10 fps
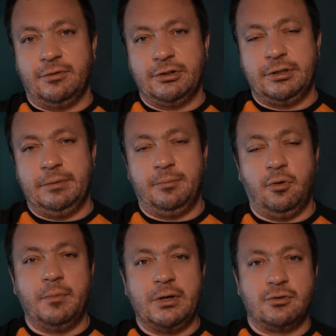właśnie
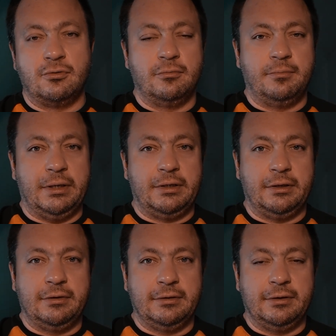po meczu
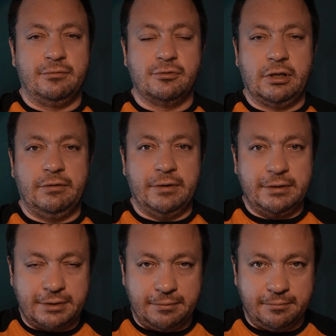Patryk na wózku
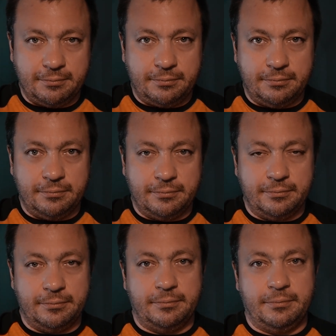inwalidzkim
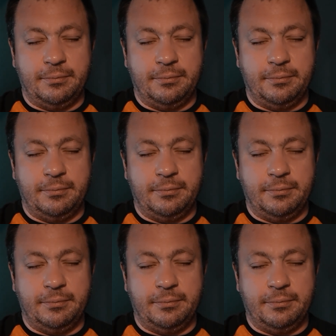mm,